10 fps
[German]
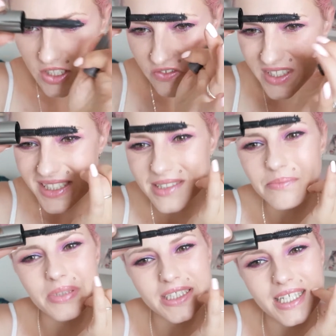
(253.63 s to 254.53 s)
Ich finde es
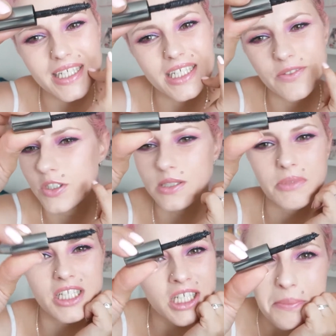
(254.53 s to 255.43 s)
ein bisschen, ich würde es
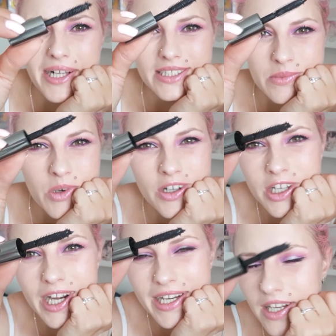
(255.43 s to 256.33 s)
mir niemals im
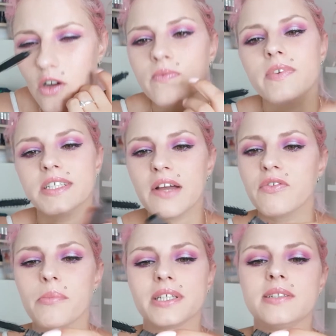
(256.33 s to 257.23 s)
Original kaufen, weil
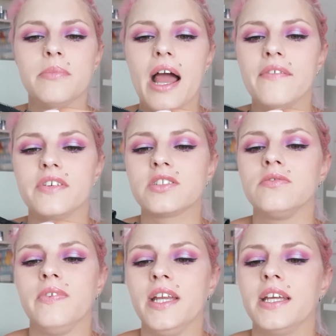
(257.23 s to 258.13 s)
dafür macht sie mir einfach
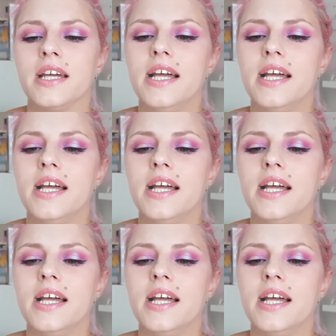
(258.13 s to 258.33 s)
zu wenig.